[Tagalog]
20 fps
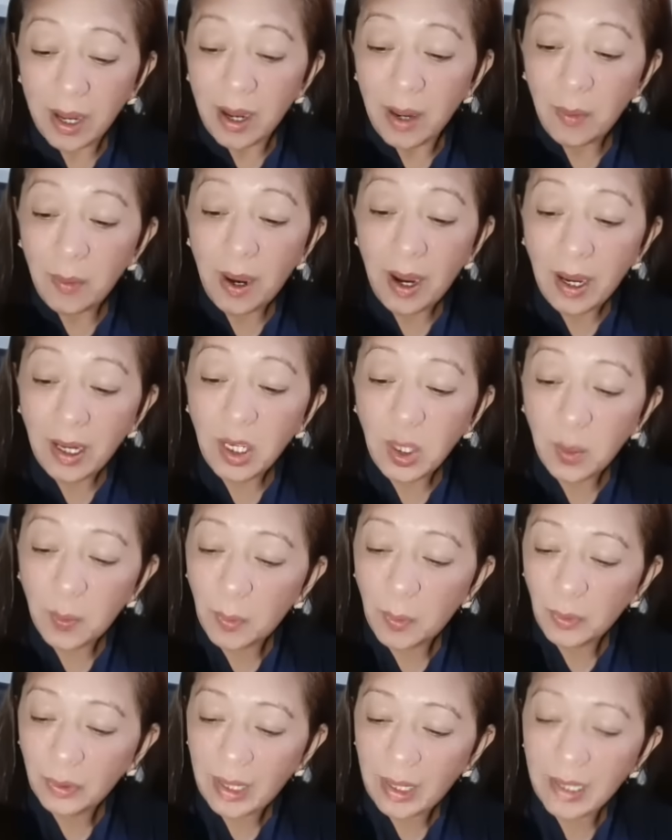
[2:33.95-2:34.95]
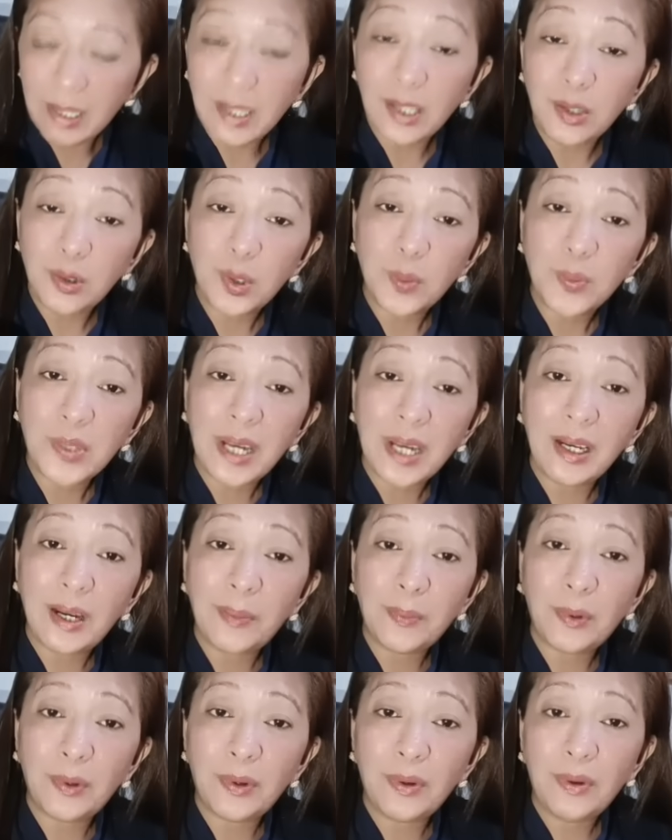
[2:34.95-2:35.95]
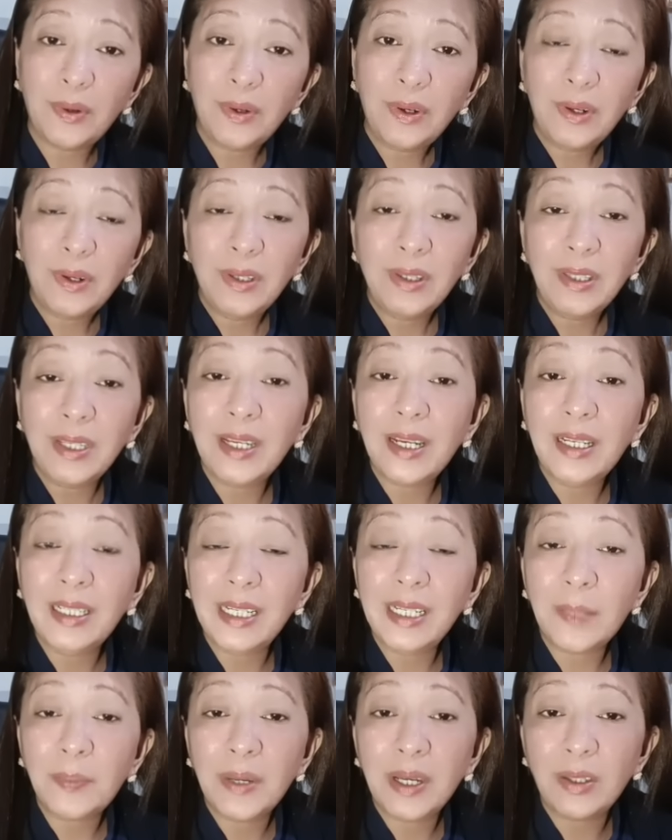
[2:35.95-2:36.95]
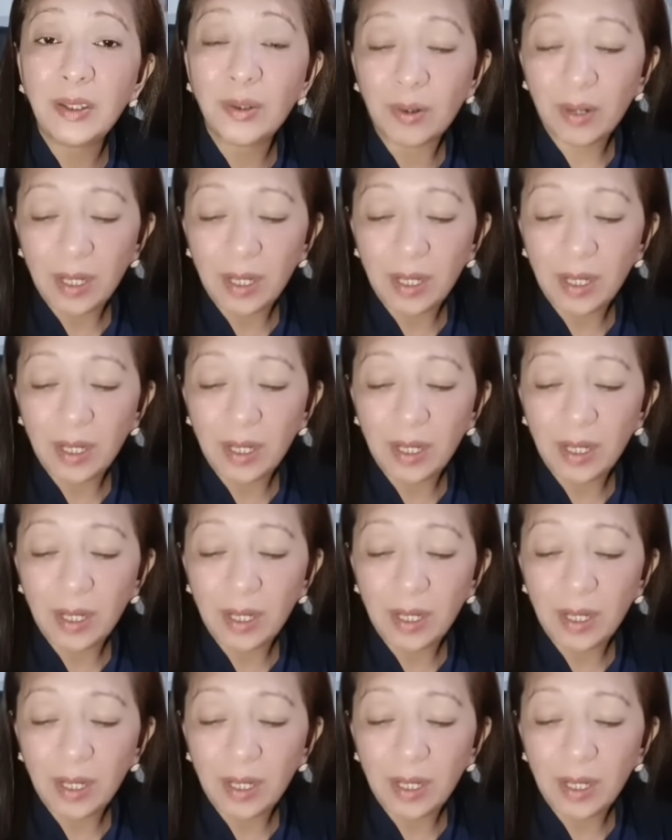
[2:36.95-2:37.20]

maaari nyo pupuntahan sa YouTube channel po ni Kalingap Edo.